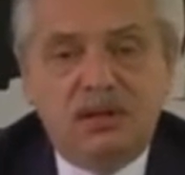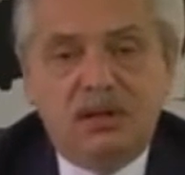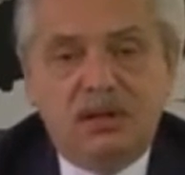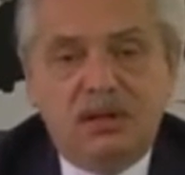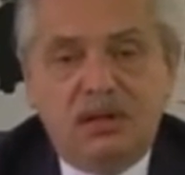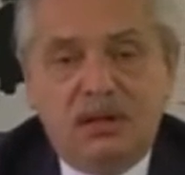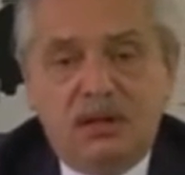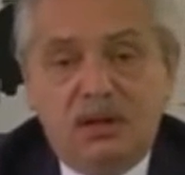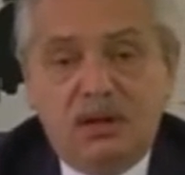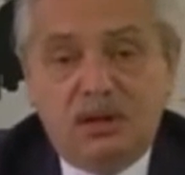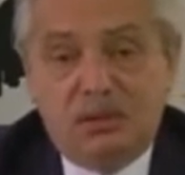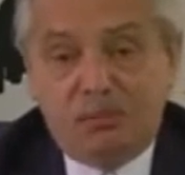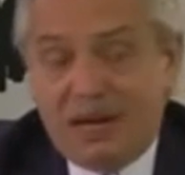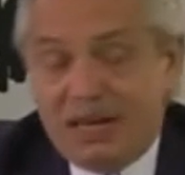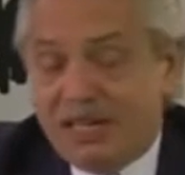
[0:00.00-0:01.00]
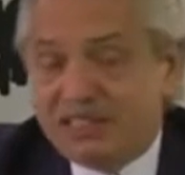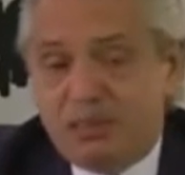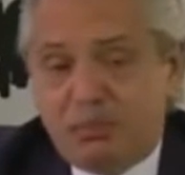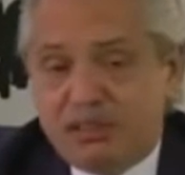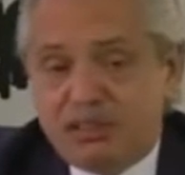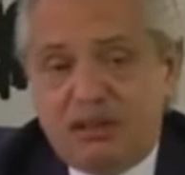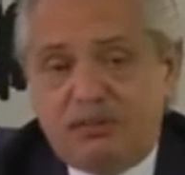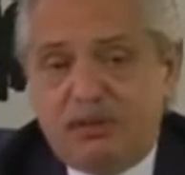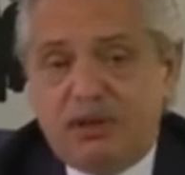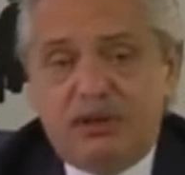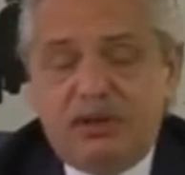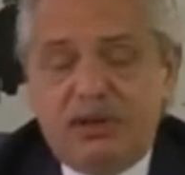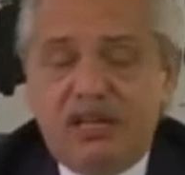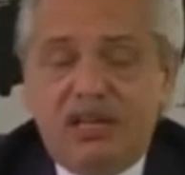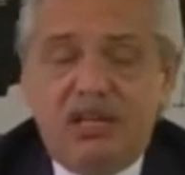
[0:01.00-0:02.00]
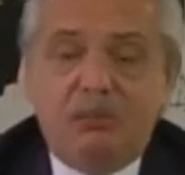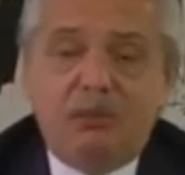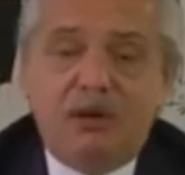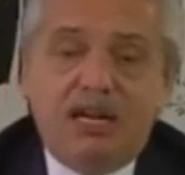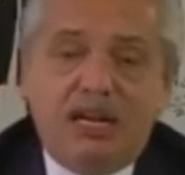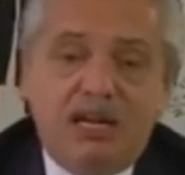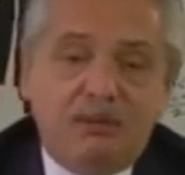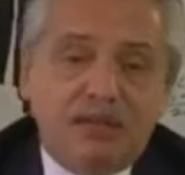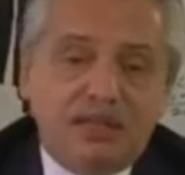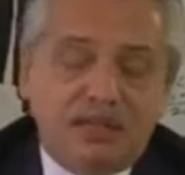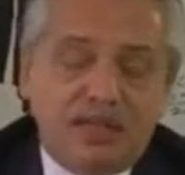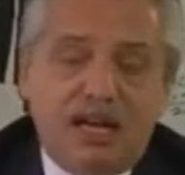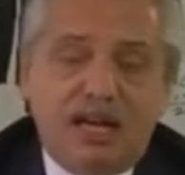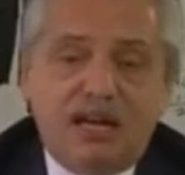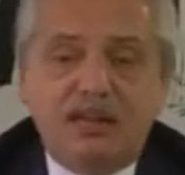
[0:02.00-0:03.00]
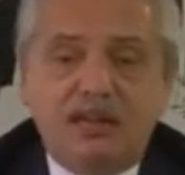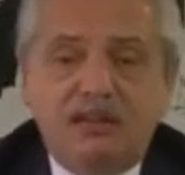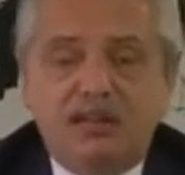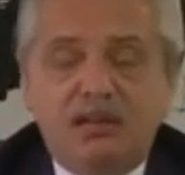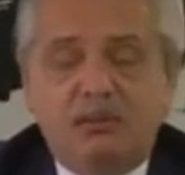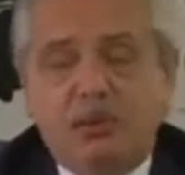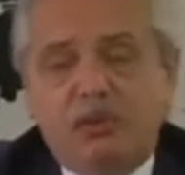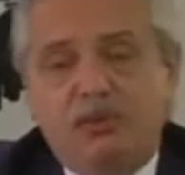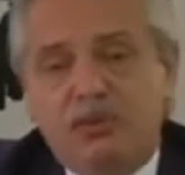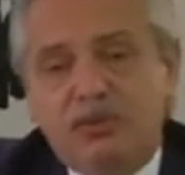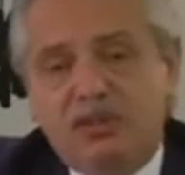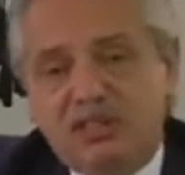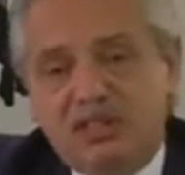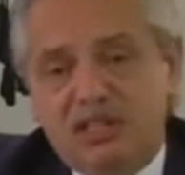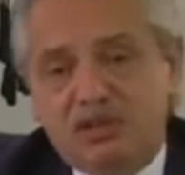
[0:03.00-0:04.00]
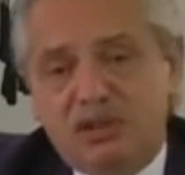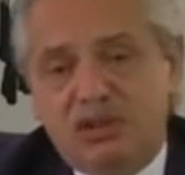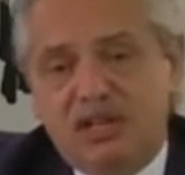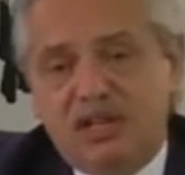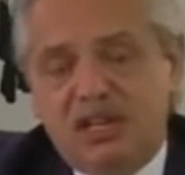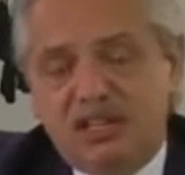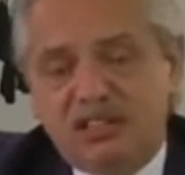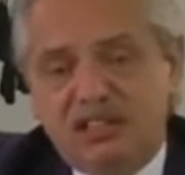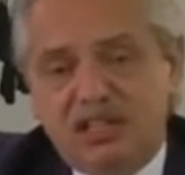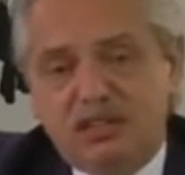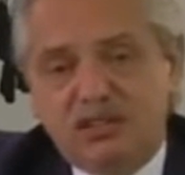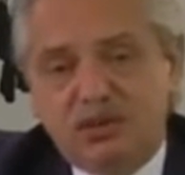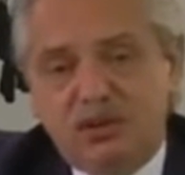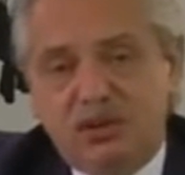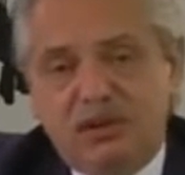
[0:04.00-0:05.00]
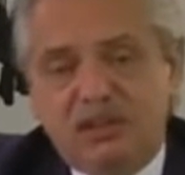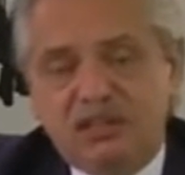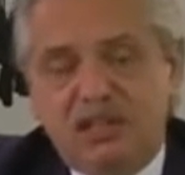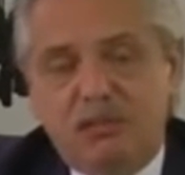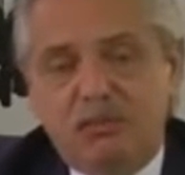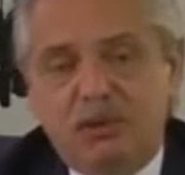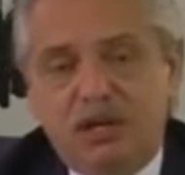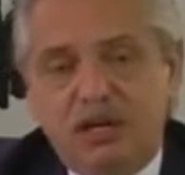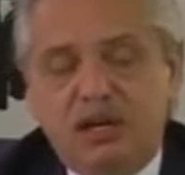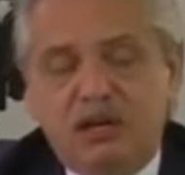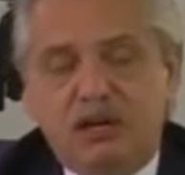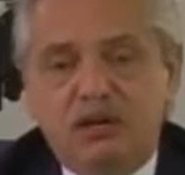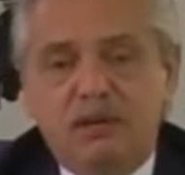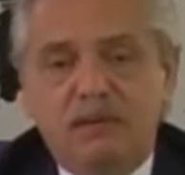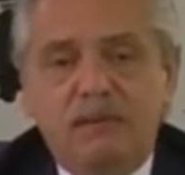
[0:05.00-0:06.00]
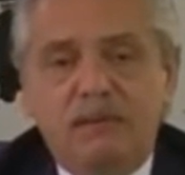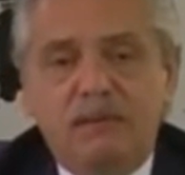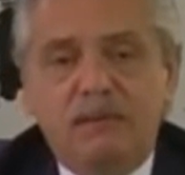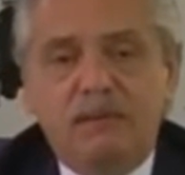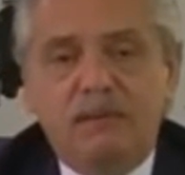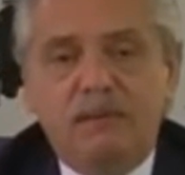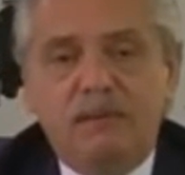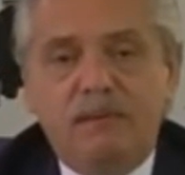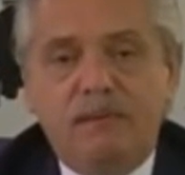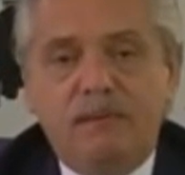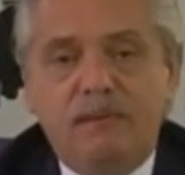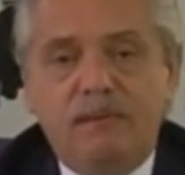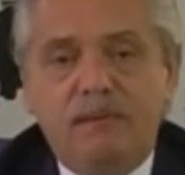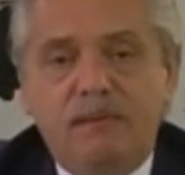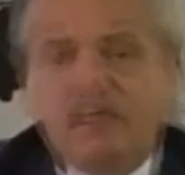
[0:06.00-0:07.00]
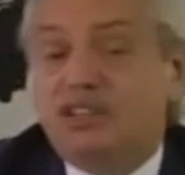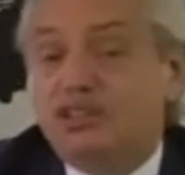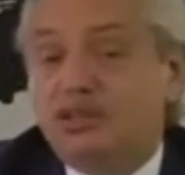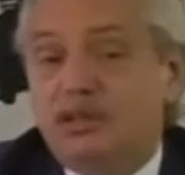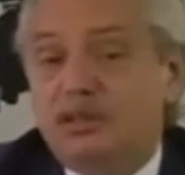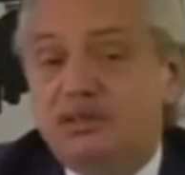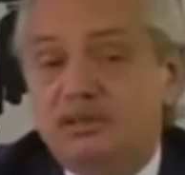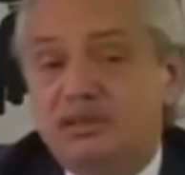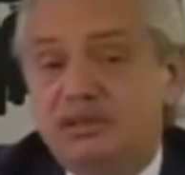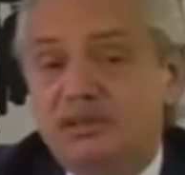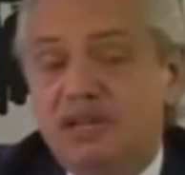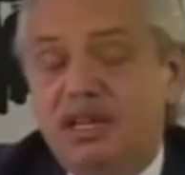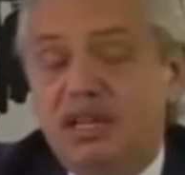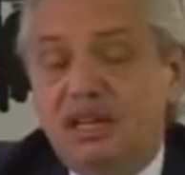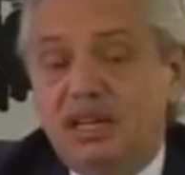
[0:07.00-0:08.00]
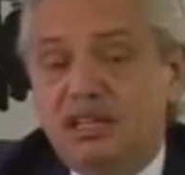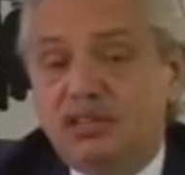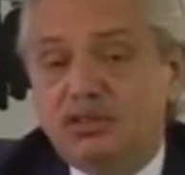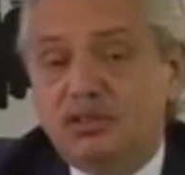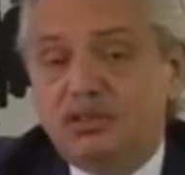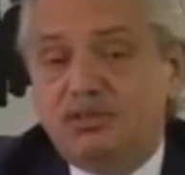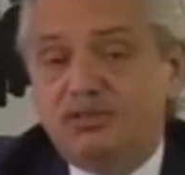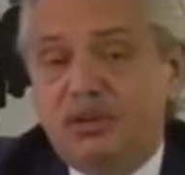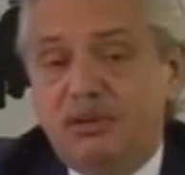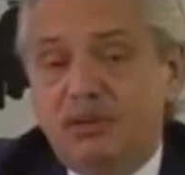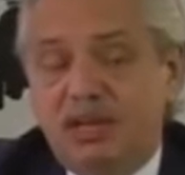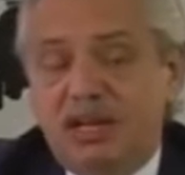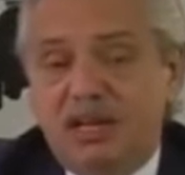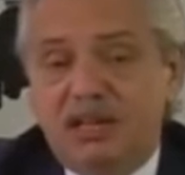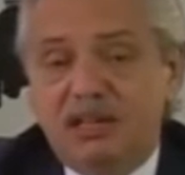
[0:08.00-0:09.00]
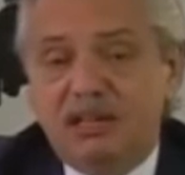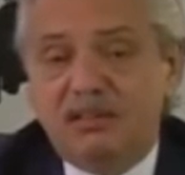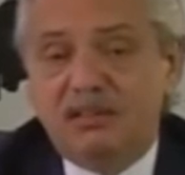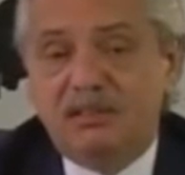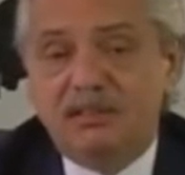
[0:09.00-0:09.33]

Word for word: con planes específicos, desde el plan alimentar, la profundización de la asignación universal por hijo y la creación del ingreso familiar